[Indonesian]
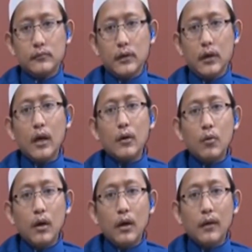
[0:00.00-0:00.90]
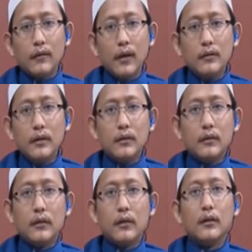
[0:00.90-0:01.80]
Ya aku adalah
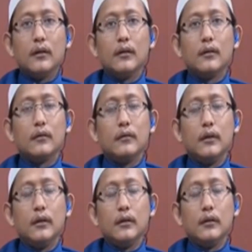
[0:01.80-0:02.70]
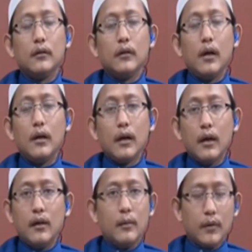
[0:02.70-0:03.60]
sayyidnya ya anak
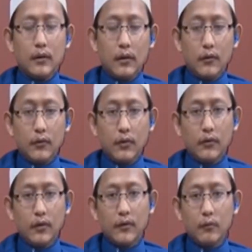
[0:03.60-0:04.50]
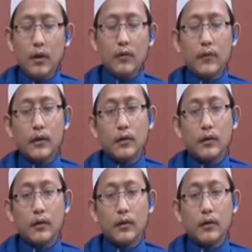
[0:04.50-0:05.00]
Adam kata Rasulullah SAW. Wala